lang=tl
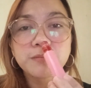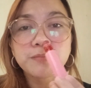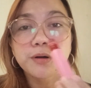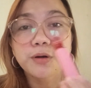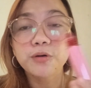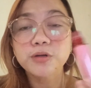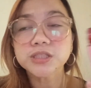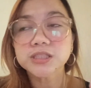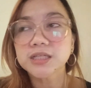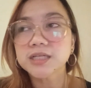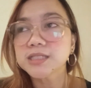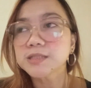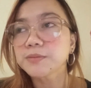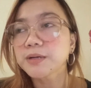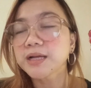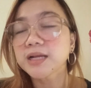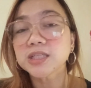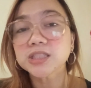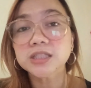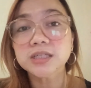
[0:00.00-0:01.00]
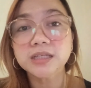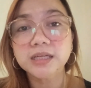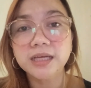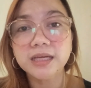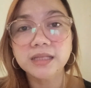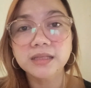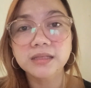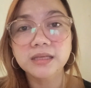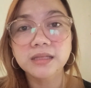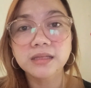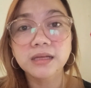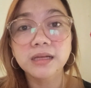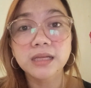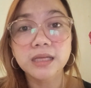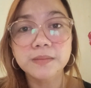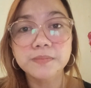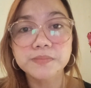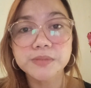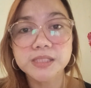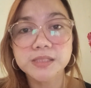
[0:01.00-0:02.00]
Mabango siya guys. Para siyang candy na
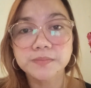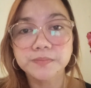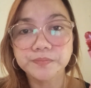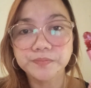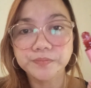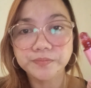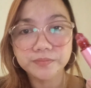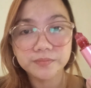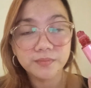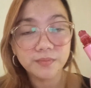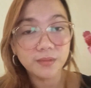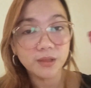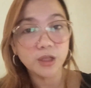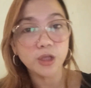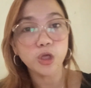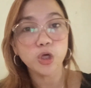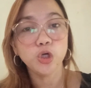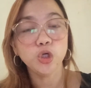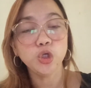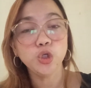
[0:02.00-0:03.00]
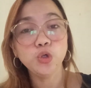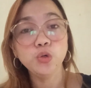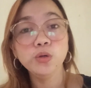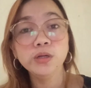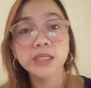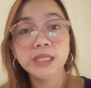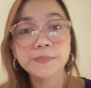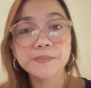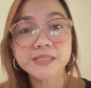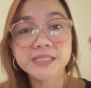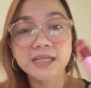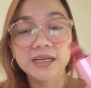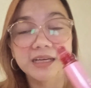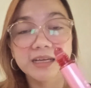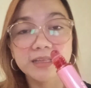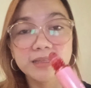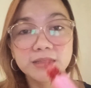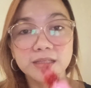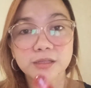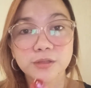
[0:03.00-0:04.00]
lips. Yung lips na
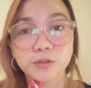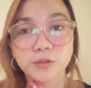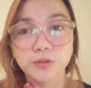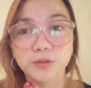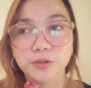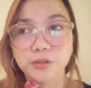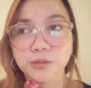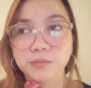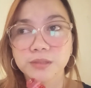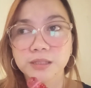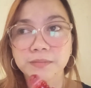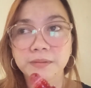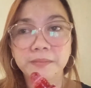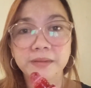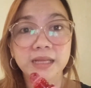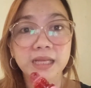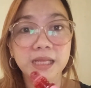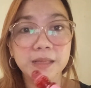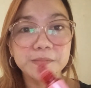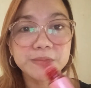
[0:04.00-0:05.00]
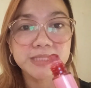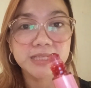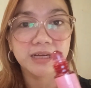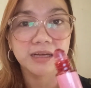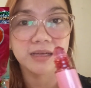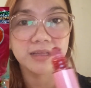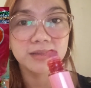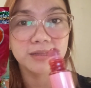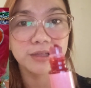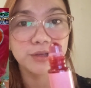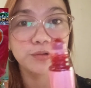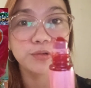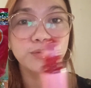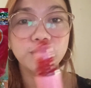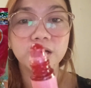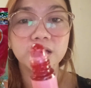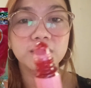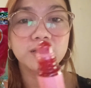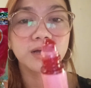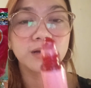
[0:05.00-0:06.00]
candy noon, di ba may lips na candy,
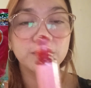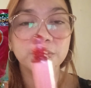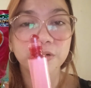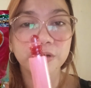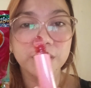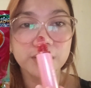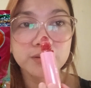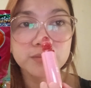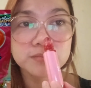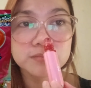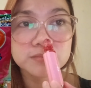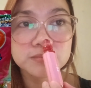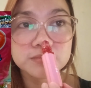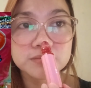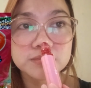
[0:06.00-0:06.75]
yun yung kanyang amoy.